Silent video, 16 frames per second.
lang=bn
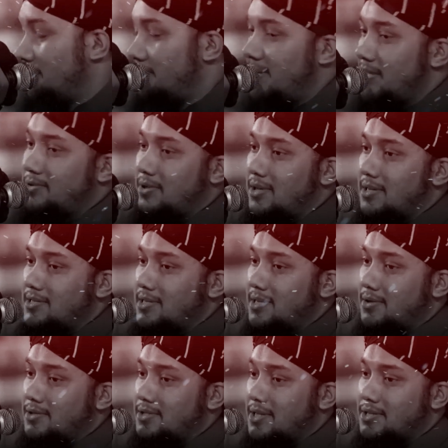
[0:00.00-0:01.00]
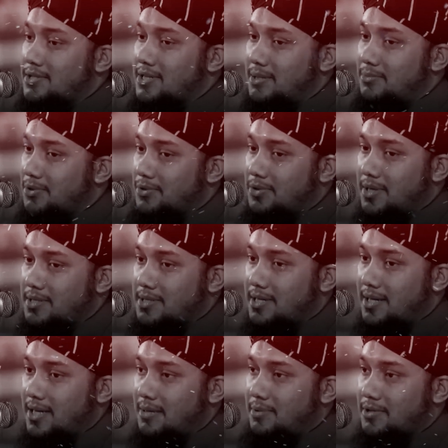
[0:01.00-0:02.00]
বাইতুল্লাহ জিয়ারত যাদের সামর্থ্য আছে
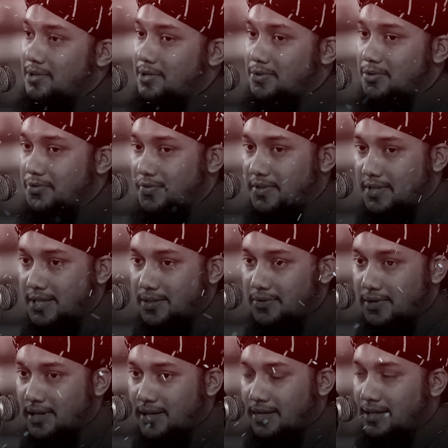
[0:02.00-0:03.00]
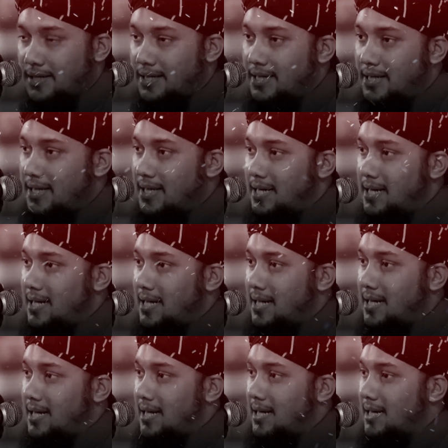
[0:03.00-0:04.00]
আল্লাহ পাক যেন তৌফিক দান করেন
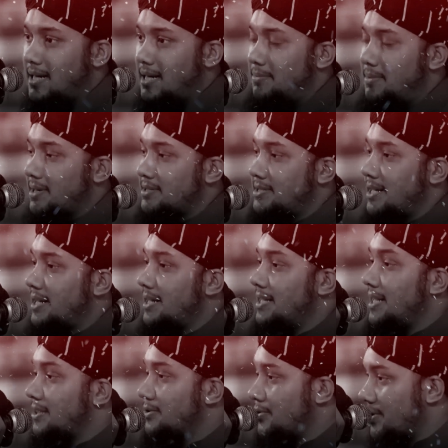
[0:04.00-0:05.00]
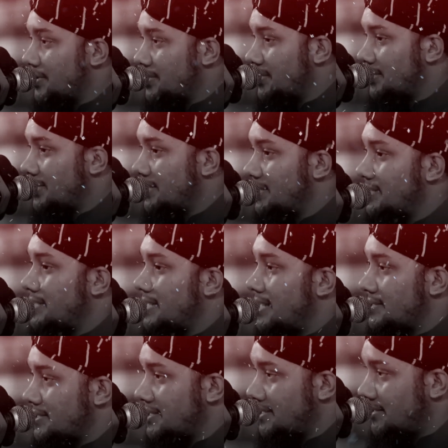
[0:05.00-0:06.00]
আল্লাহ পাক যারা নিয়াত করেছেন তাদের
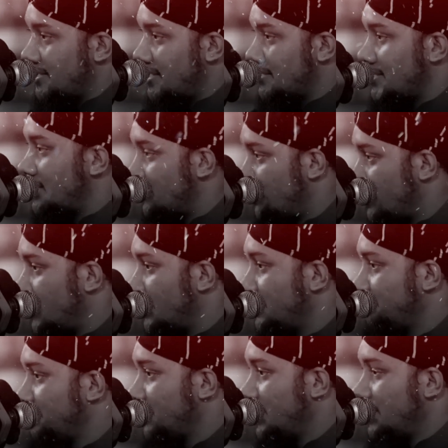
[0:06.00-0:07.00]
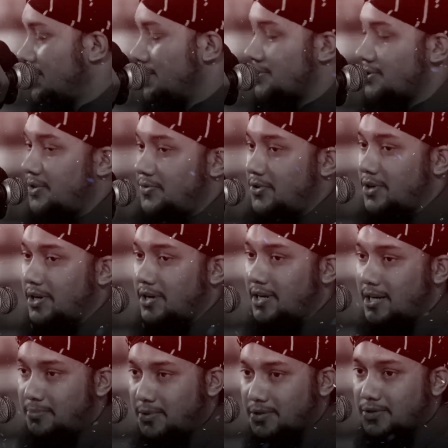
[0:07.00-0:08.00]
কাজকে যেন আসান করেন সফরকে
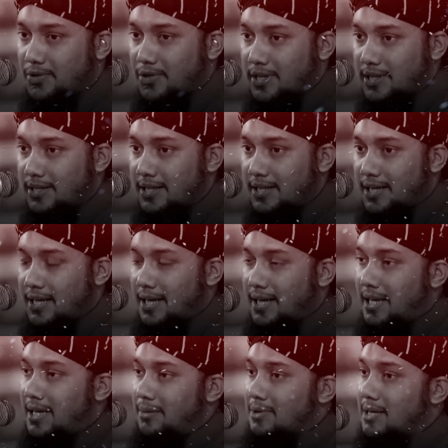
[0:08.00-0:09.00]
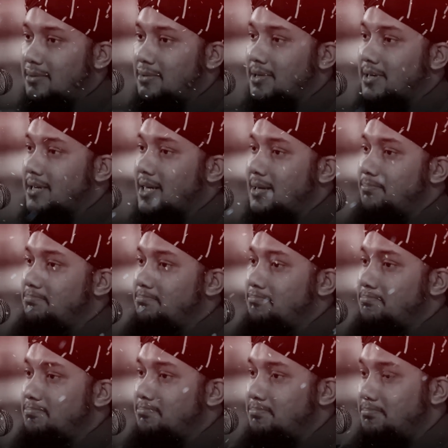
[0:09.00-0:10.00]
নিরাপদ করেন এবং আমাদেরকে
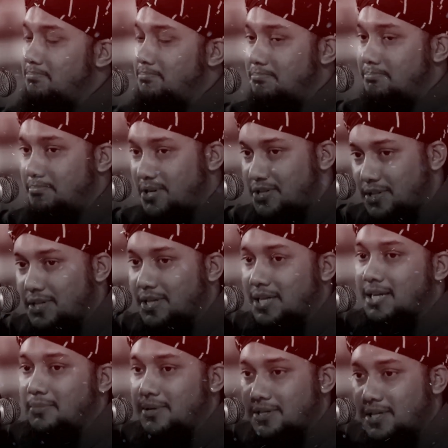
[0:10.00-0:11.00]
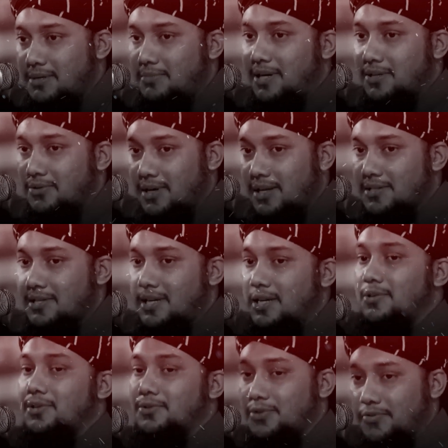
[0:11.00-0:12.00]
বেশি থেকে বেশি বাইতুল্লাহ
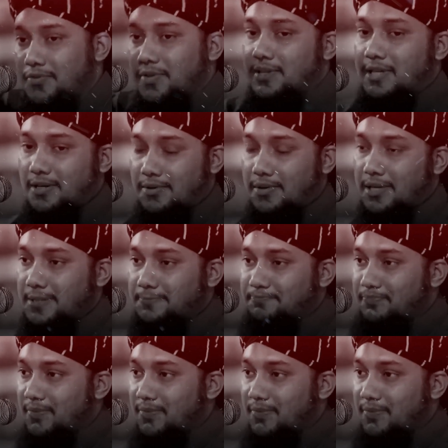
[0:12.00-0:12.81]
জিয়ারতের তৌফিক দান করে